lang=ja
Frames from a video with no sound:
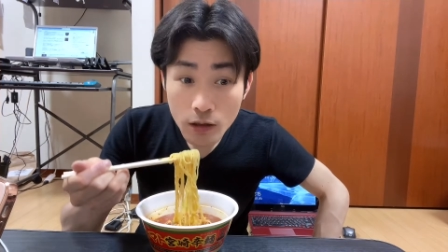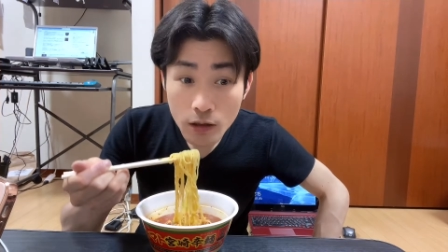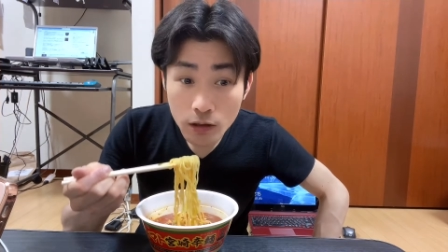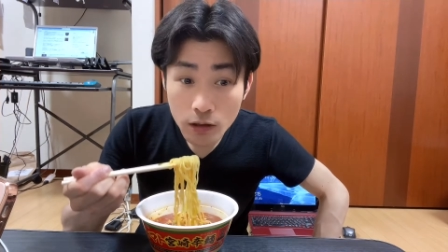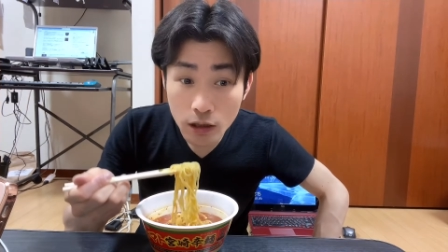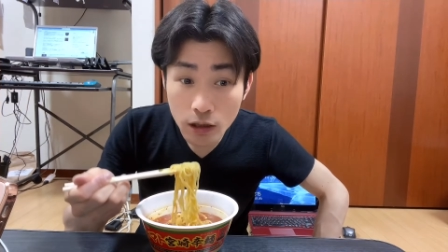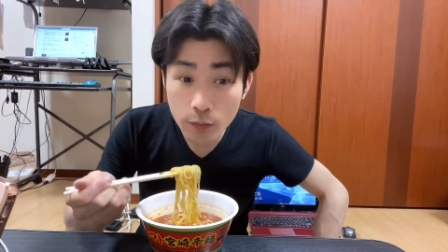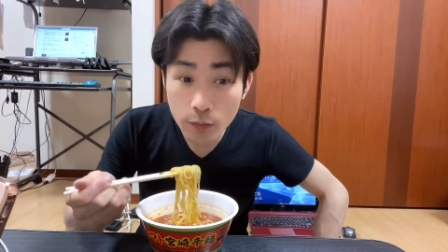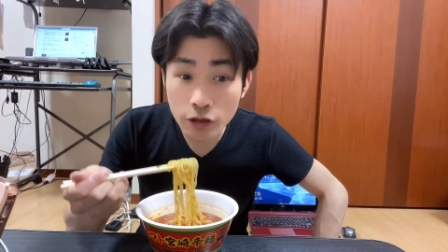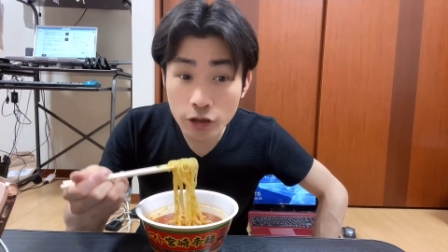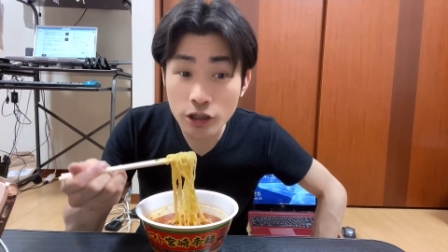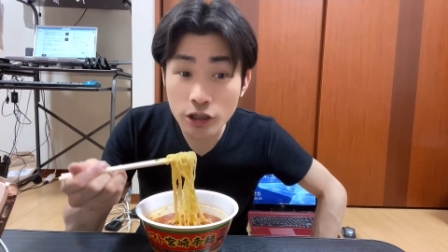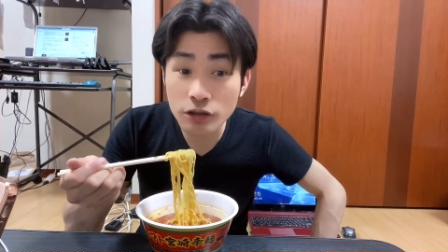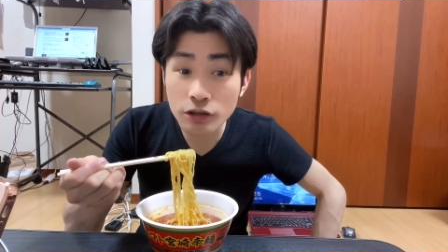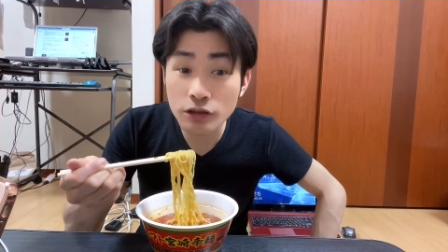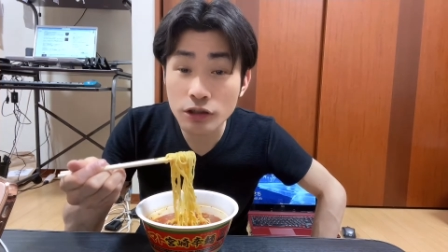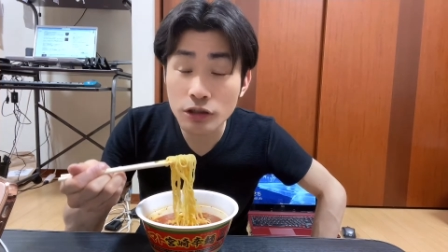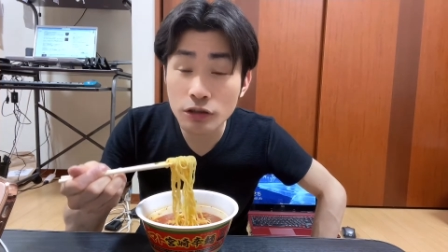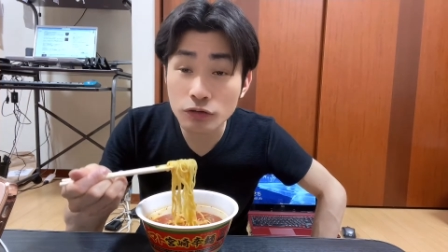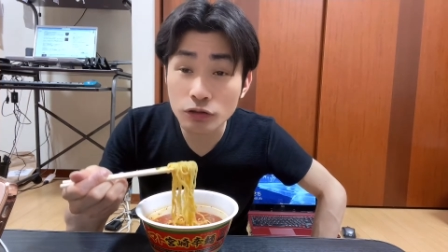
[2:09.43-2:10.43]
辛麺
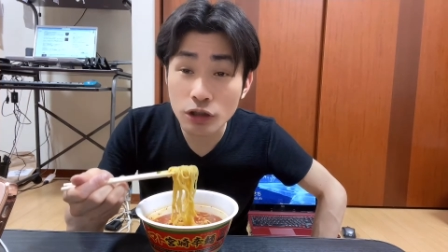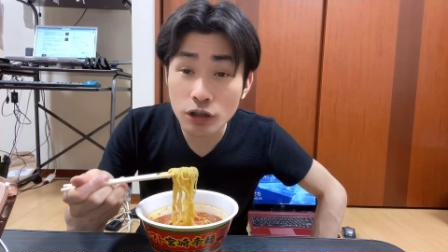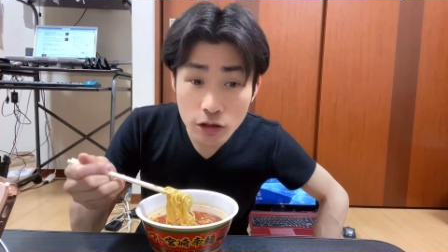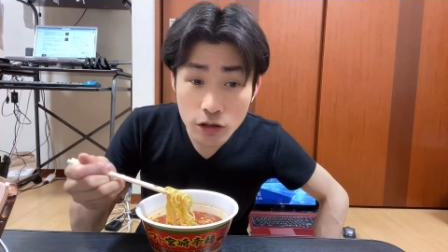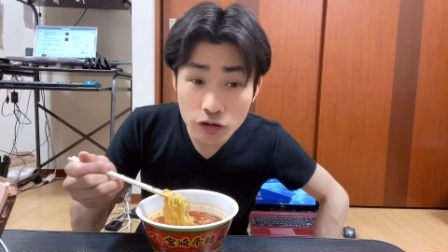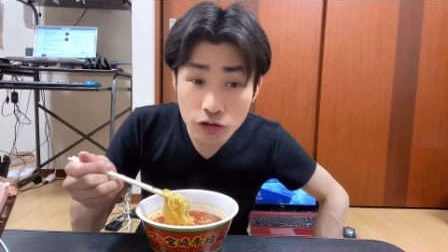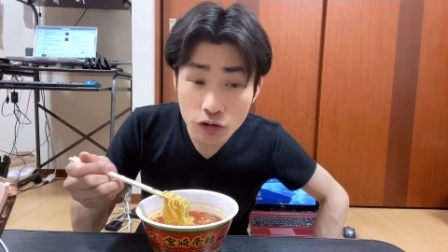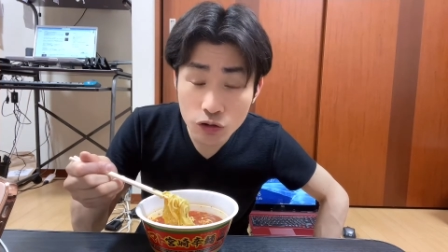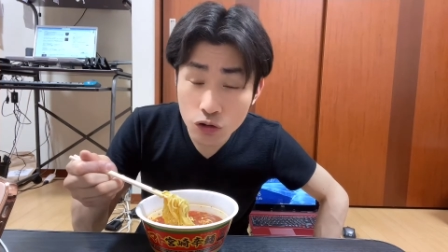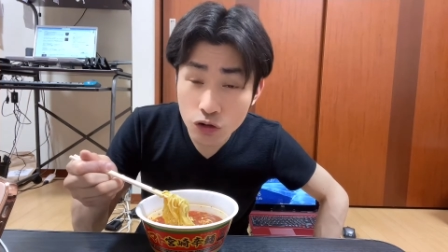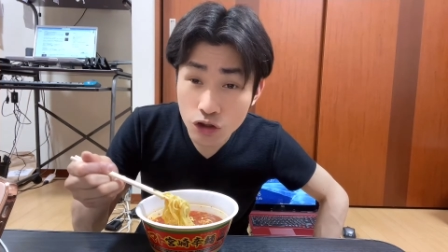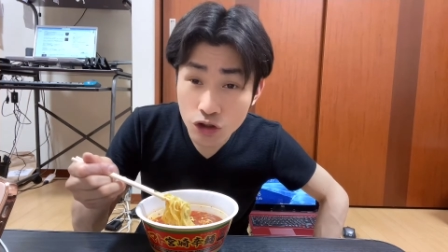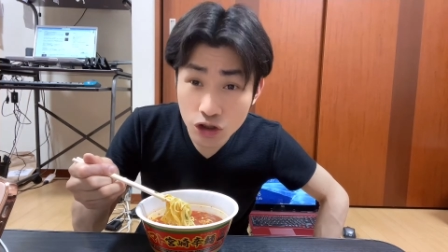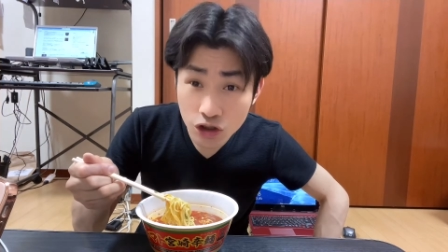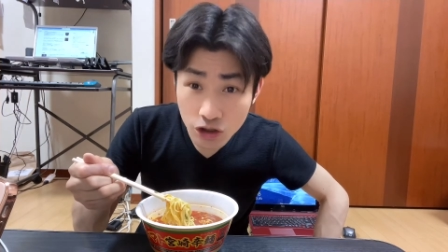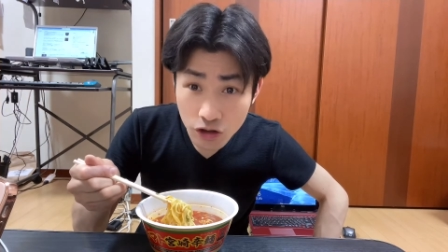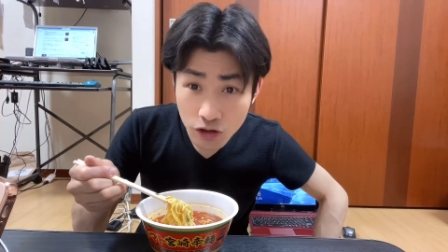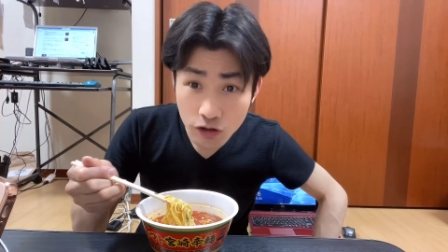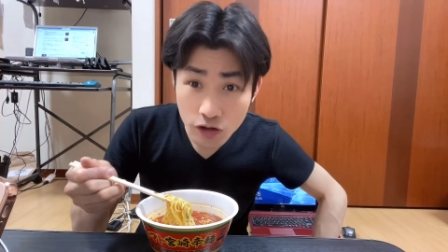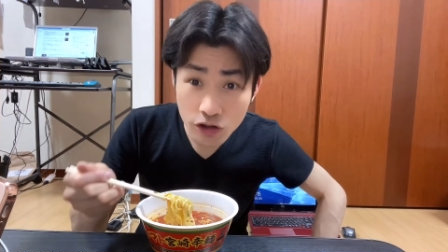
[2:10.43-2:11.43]
ランキングで上位
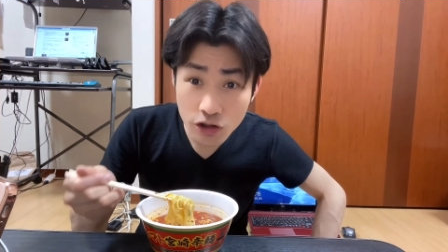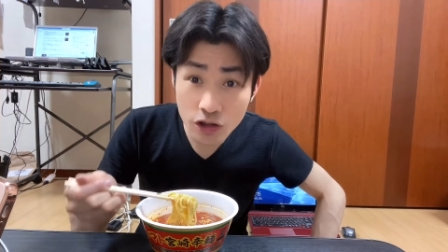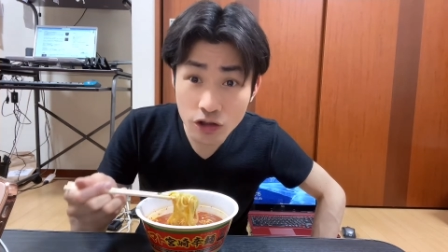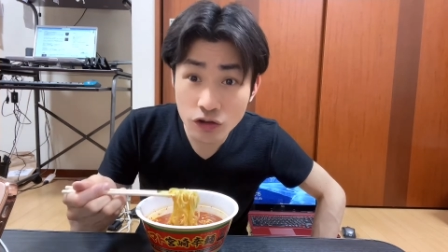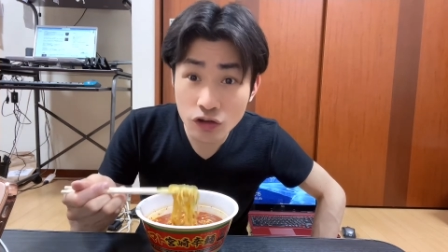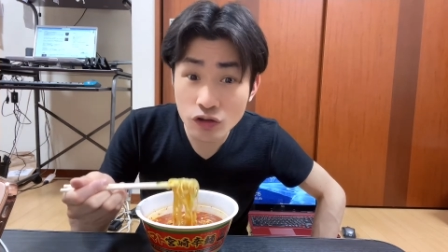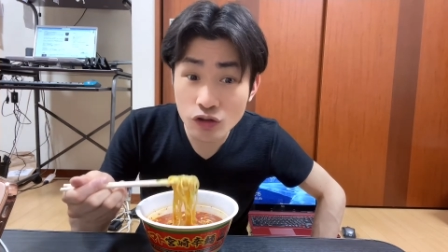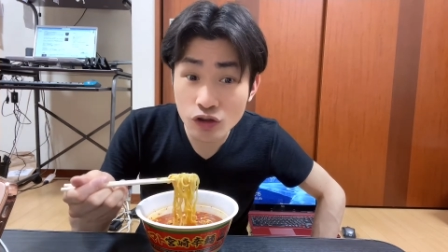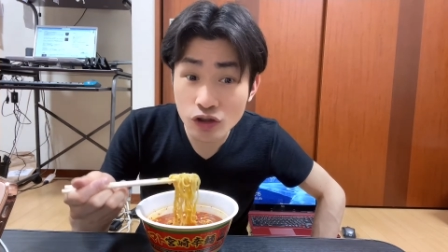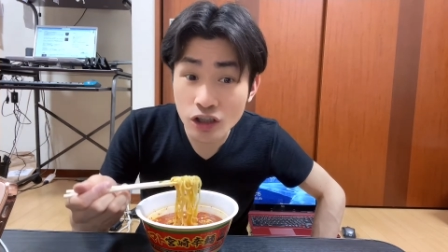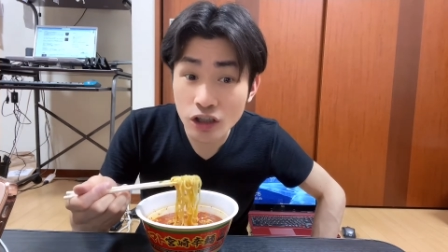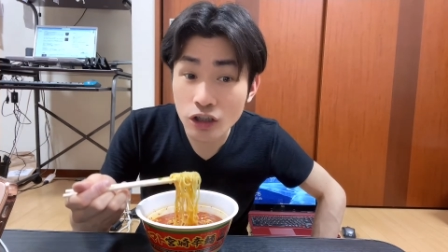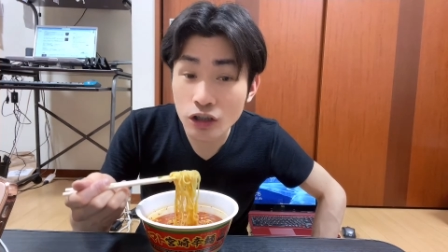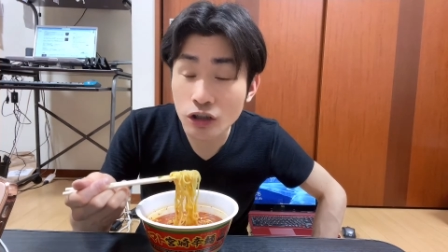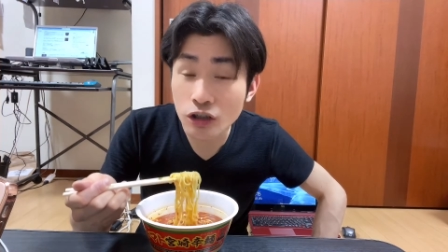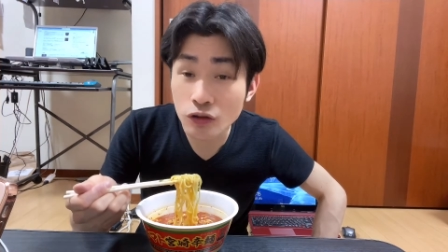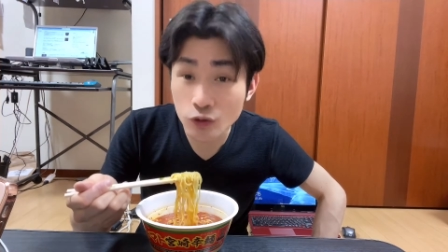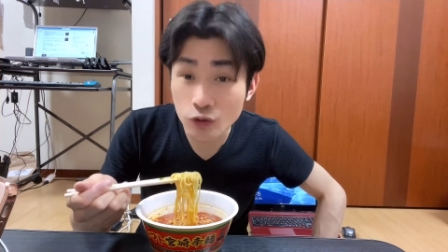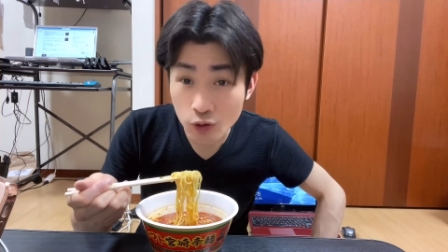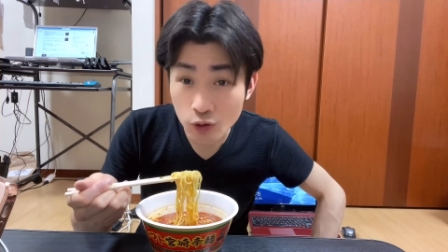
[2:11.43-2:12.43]
に選出されて
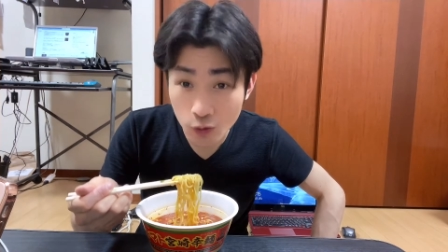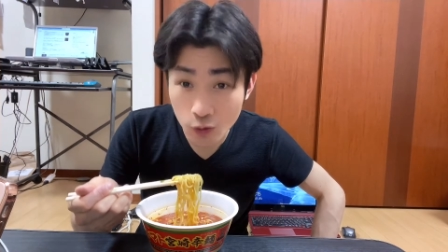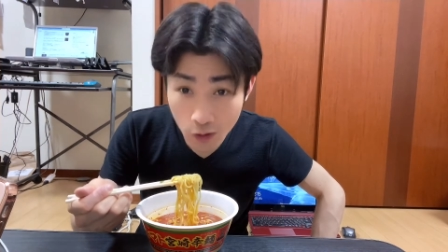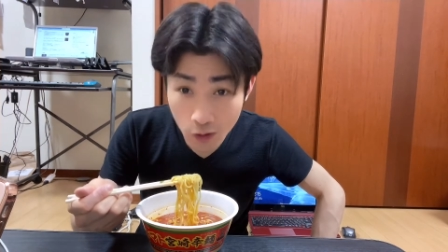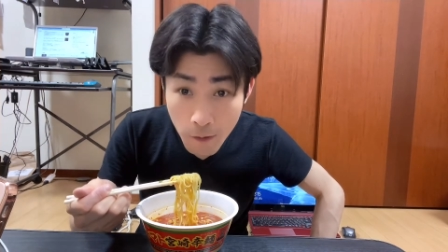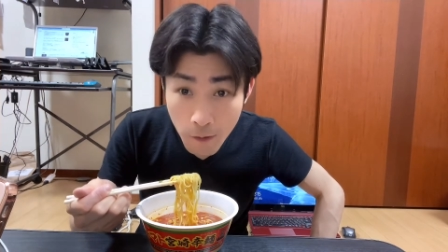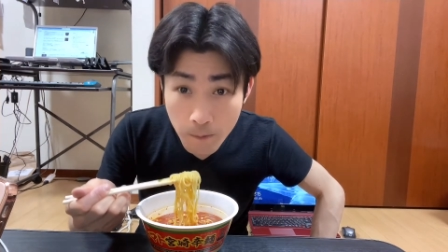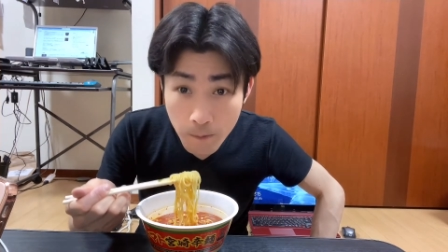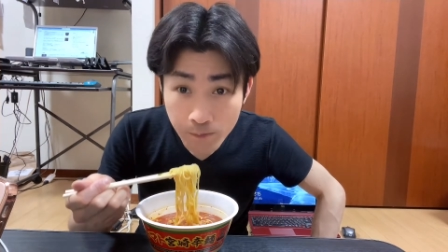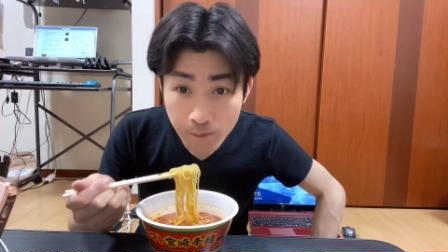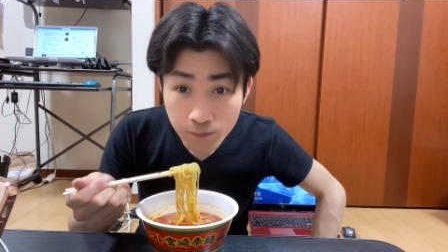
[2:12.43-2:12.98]
るんですよね。